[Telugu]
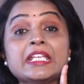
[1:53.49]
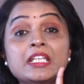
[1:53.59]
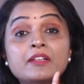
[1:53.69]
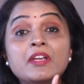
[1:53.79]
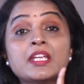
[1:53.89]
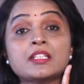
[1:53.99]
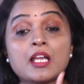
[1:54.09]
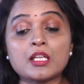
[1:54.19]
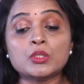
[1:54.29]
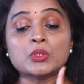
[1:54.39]
ఇరవై
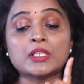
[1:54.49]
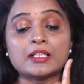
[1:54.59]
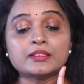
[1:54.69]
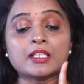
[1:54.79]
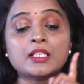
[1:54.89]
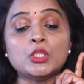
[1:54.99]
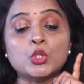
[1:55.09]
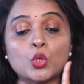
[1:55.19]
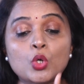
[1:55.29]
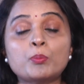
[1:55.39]
నాలుగు గంటల
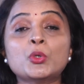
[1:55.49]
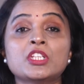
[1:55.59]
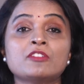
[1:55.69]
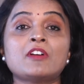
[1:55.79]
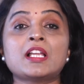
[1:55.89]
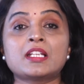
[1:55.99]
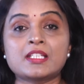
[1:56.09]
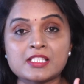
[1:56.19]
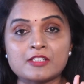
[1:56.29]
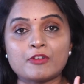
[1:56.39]
లోపు
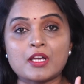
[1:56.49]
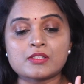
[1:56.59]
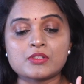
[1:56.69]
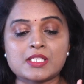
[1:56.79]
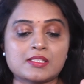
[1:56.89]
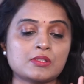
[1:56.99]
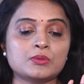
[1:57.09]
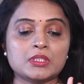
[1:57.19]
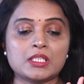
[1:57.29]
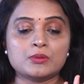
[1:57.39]
ఇవ్వాలని సిఫార్సు చేస్తూ
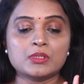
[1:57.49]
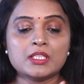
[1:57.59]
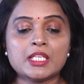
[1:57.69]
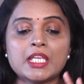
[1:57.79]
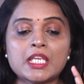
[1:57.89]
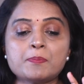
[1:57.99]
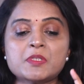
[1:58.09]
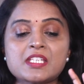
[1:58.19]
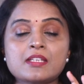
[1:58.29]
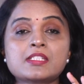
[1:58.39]
ఉన్నారు
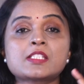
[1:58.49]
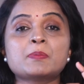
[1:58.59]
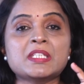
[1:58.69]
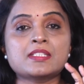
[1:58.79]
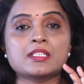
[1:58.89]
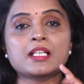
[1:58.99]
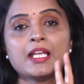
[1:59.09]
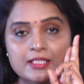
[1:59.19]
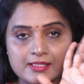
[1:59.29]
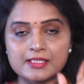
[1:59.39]
హెపిటైటిస్ బి టీకా
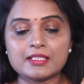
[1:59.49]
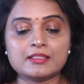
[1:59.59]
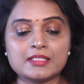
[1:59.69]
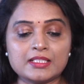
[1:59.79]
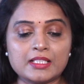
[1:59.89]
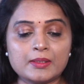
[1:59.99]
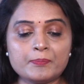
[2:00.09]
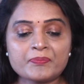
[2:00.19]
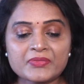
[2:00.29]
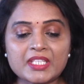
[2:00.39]
ఇది సెకండ్ టీకా
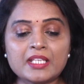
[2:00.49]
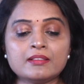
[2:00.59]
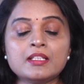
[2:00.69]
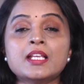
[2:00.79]
దెన్